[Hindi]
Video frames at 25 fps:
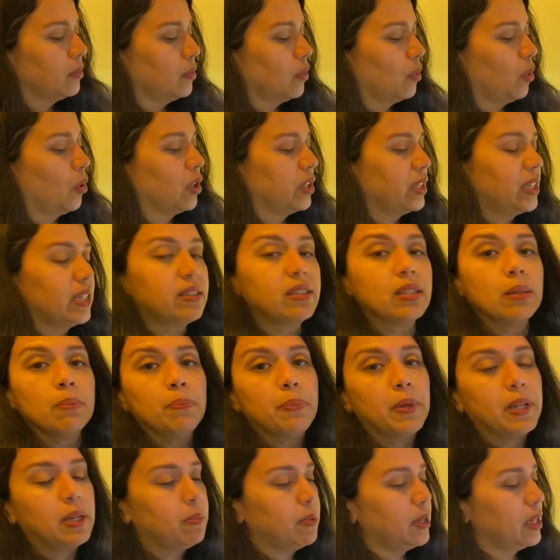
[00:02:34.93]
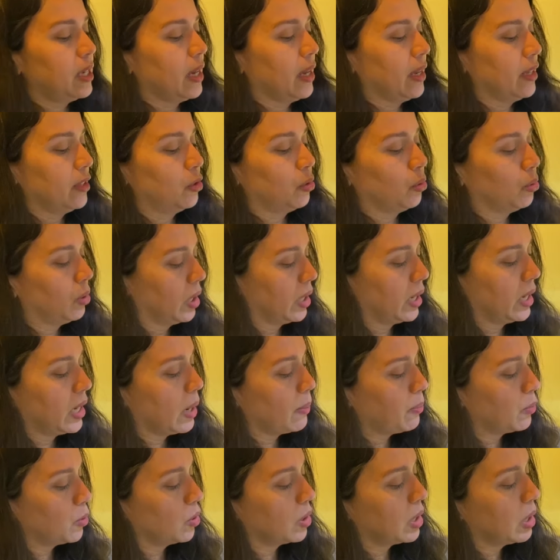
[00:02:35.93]
और ये सिंपल भी है तो अगर
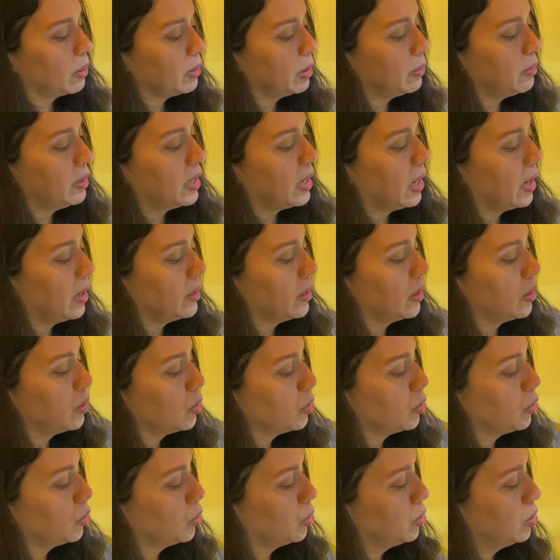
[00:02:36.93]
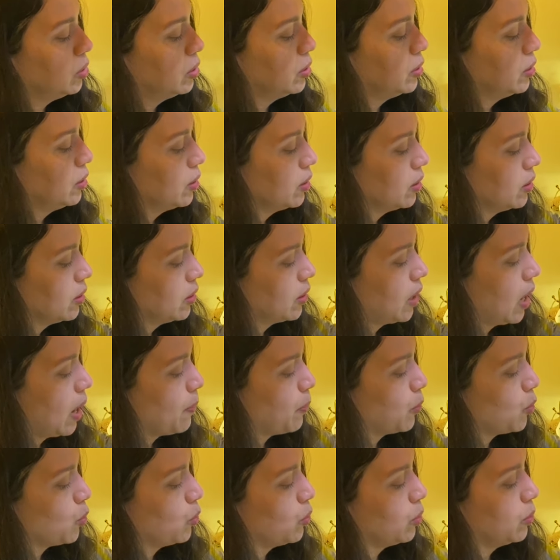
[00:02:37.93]
आपको कभी भी खाना हो तो
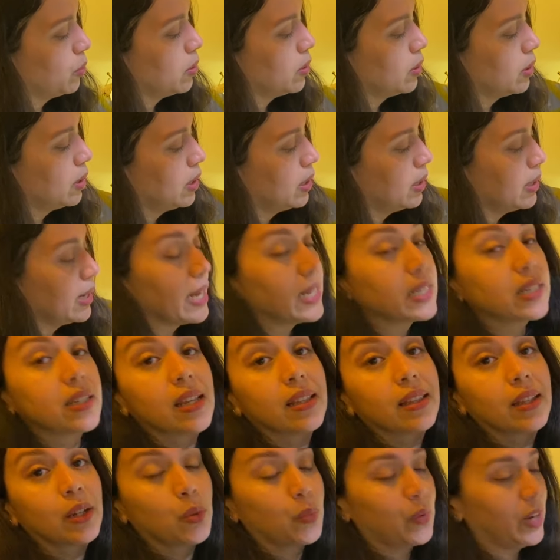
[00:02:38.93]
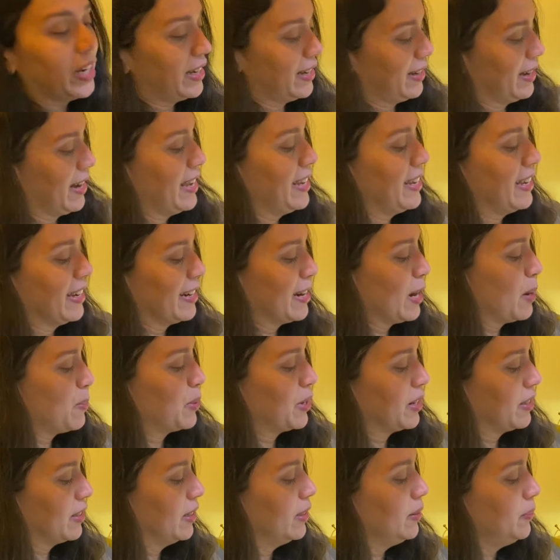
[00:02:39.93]
आपको नेक्स्ट डे तक वेट नहीं करना
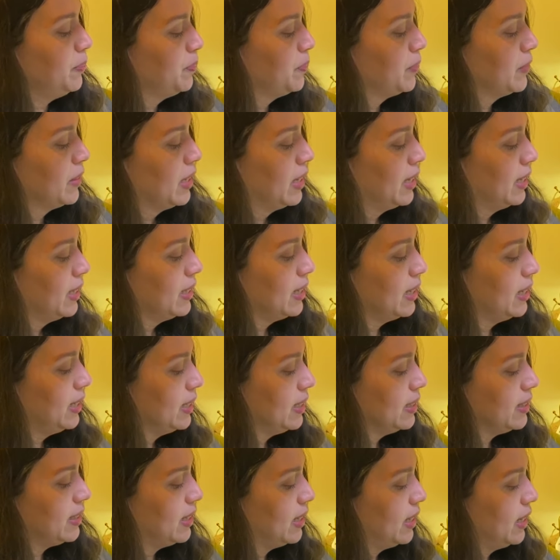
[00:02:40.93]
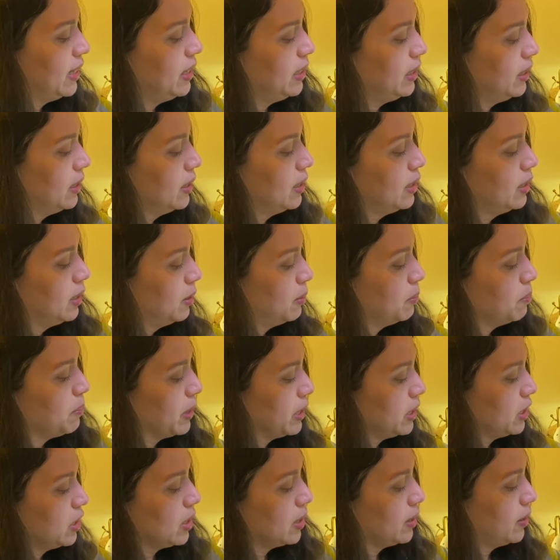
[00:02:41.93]
पड़ता ये इजीली
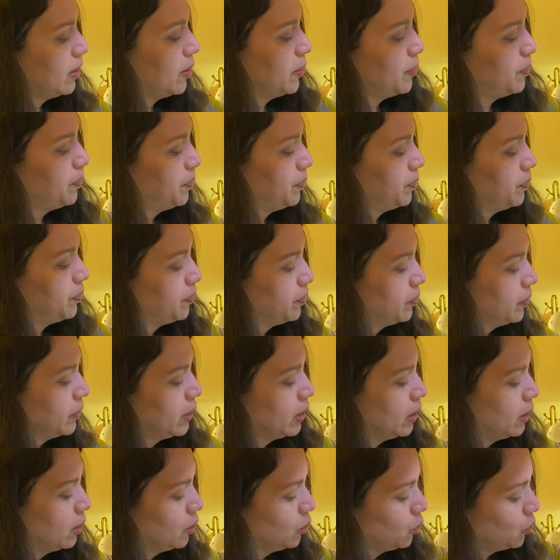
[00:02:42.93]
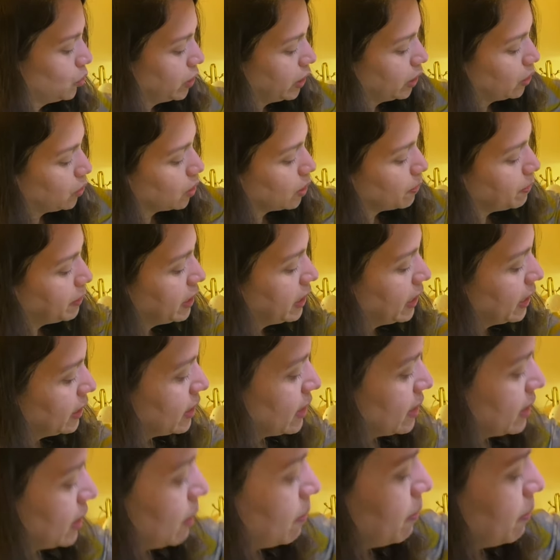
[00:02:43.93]
बन जाता है तो देखो अभी ये जैसे